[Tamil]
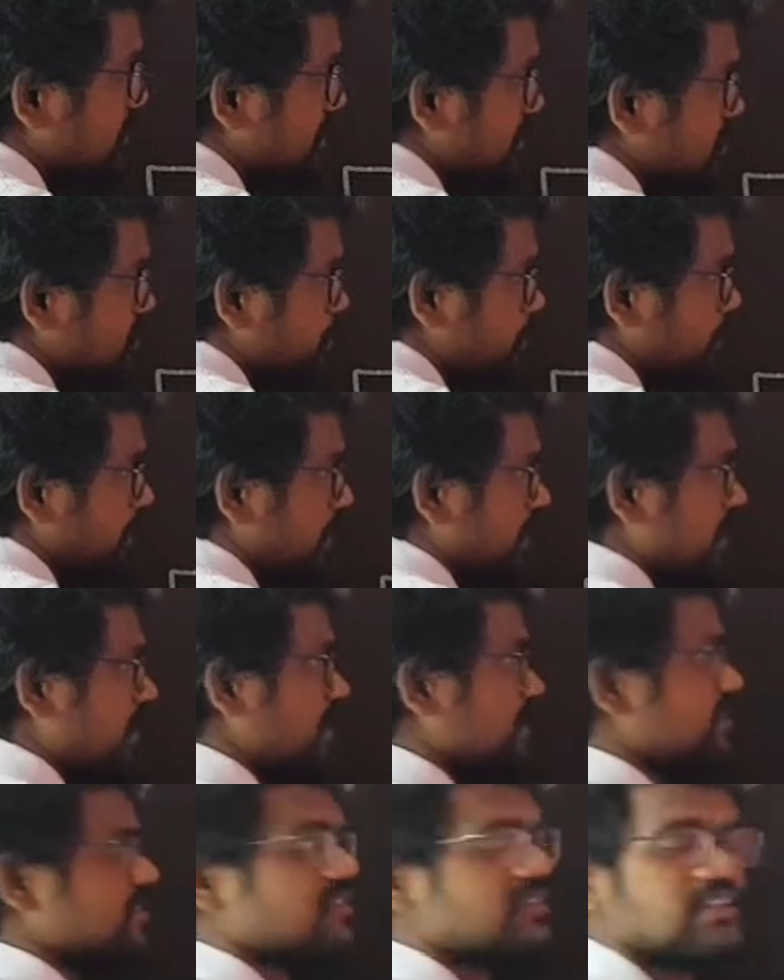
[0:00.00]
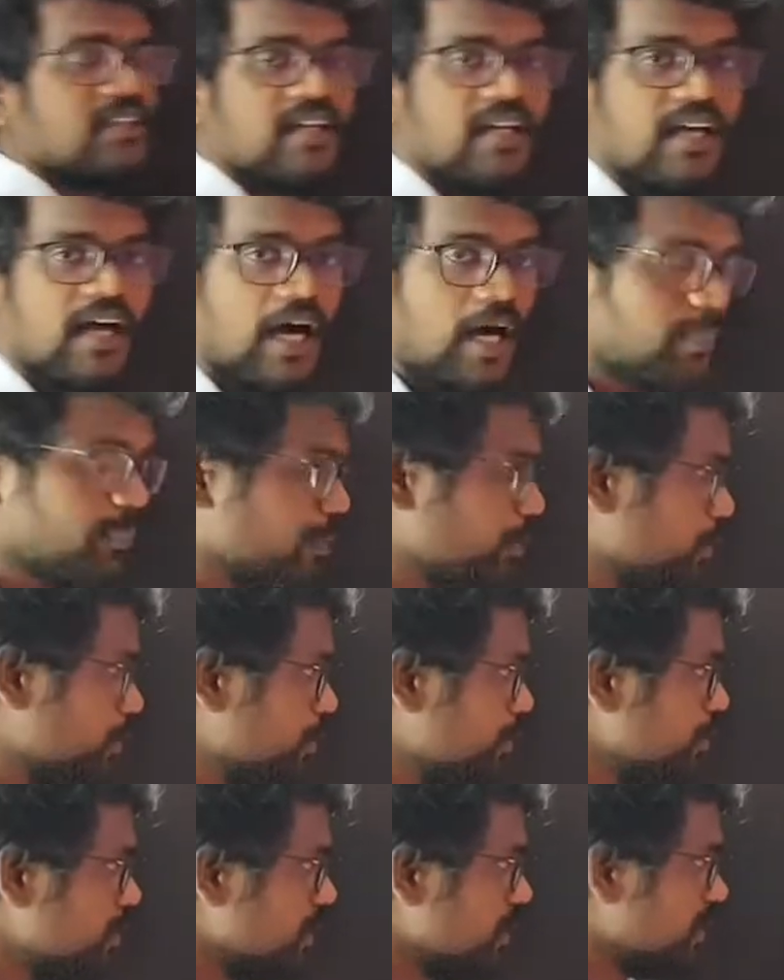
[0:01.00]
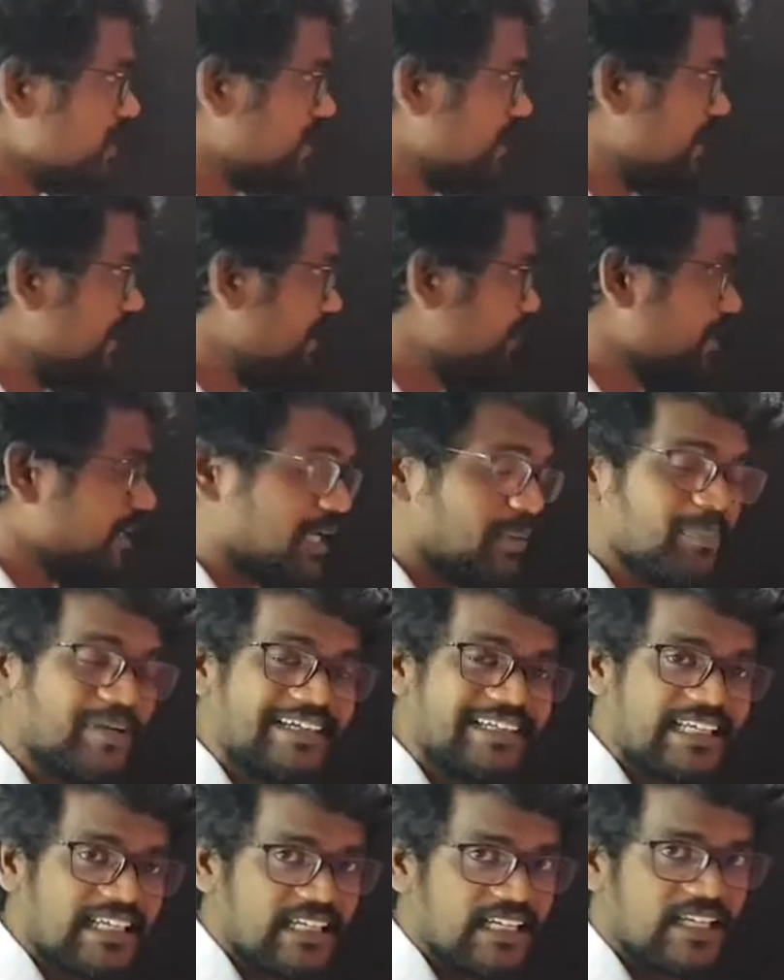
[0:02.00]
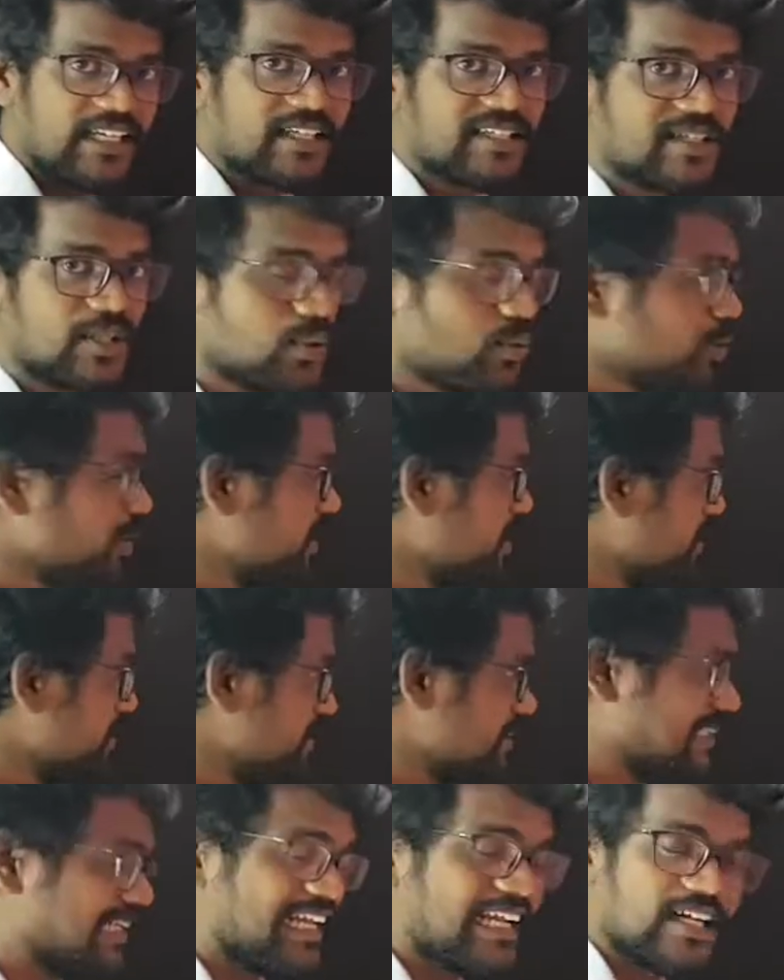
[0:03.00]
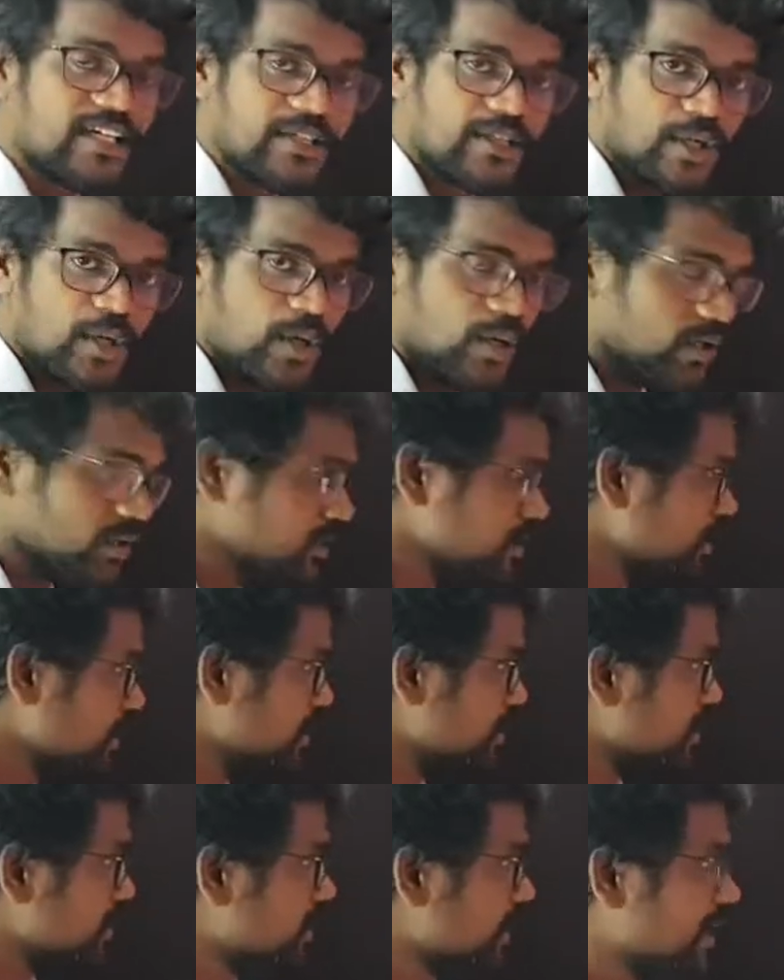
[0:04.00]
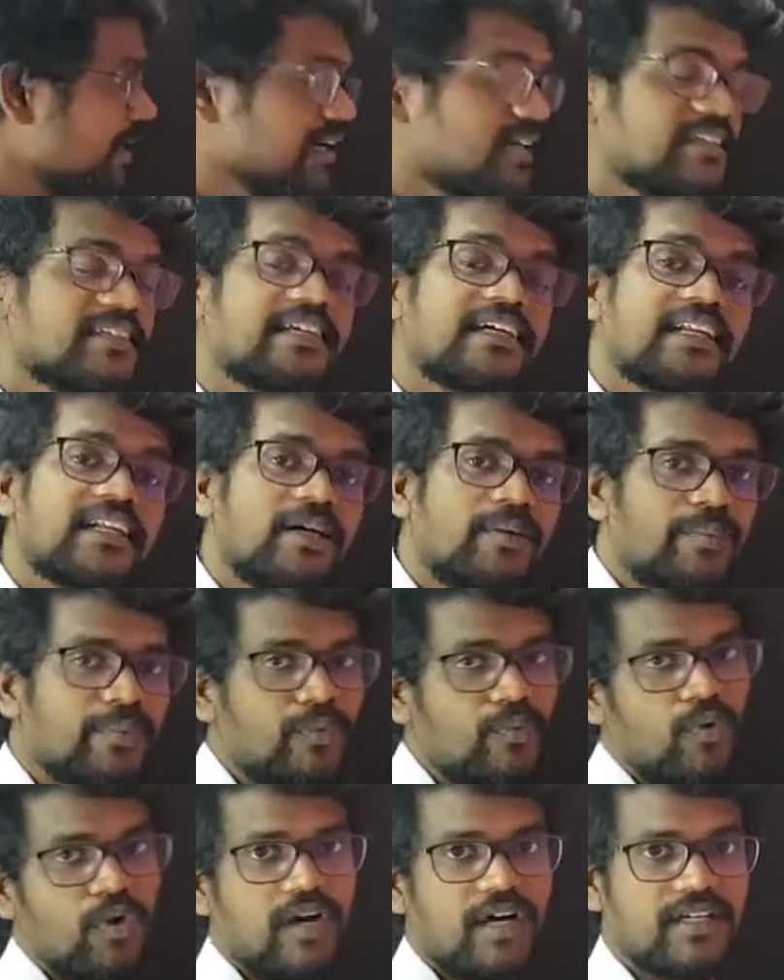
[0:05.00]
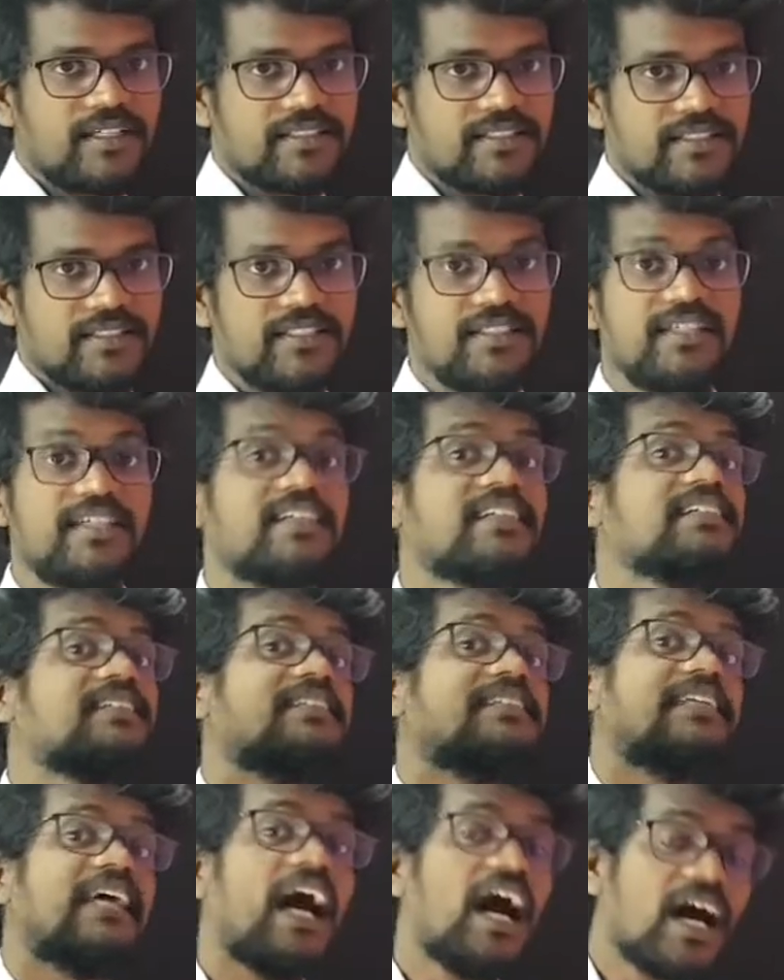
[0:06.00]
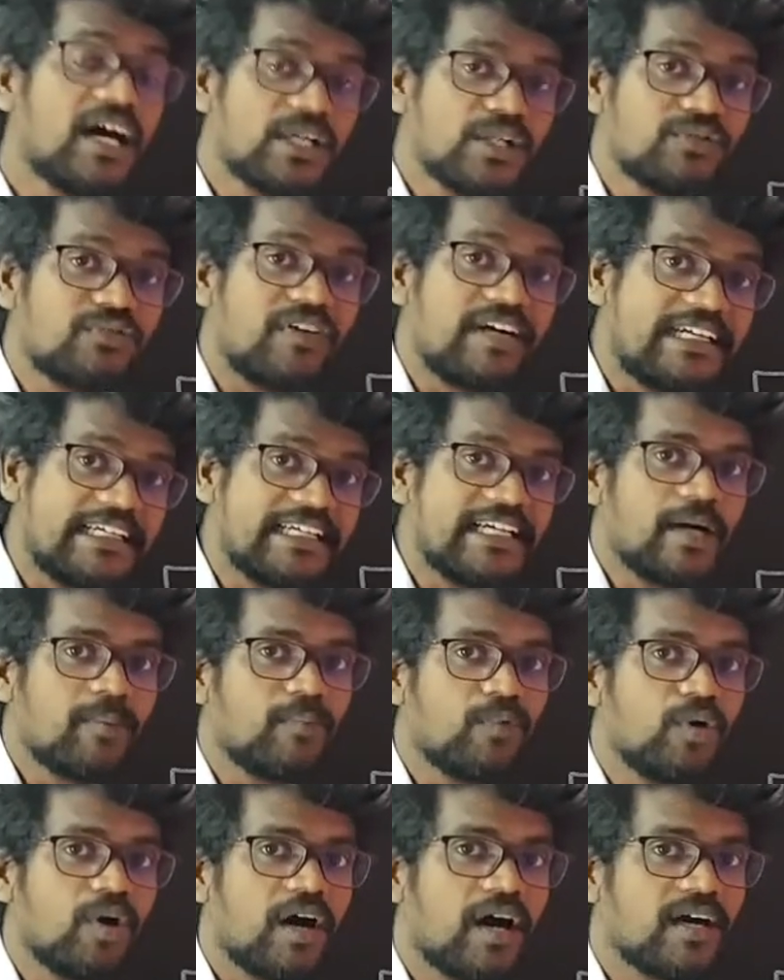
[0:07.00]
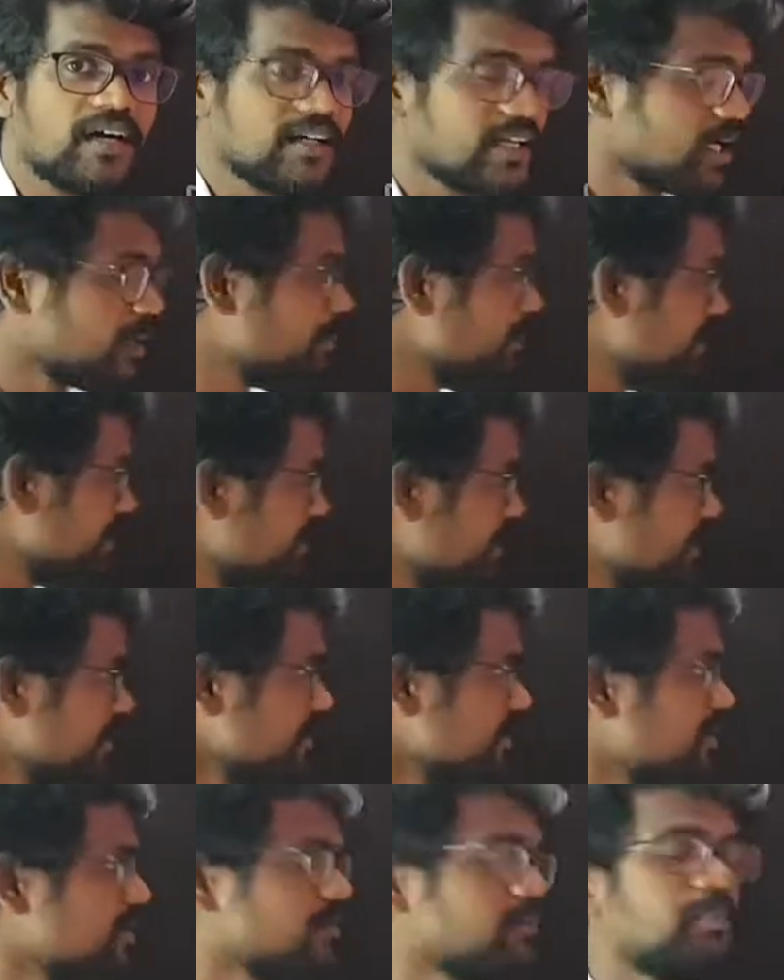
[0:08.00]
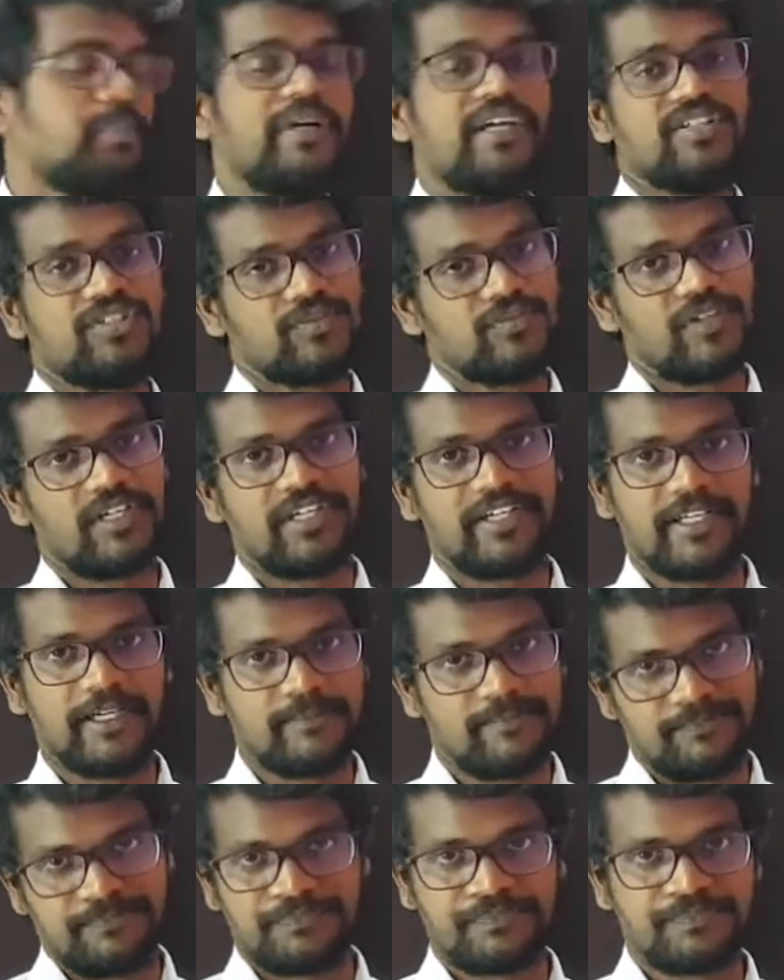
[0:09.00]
திஸ் பிளேஸ் அப்போது எமிட்டரில் இருக்கக்கூடிய எலக்ட்ரான் கலெக்டரில் மூவ் ஆகுது யார் வழியாக மூவ் ஆகுற அப்படின்னா பேஸ் வழியாக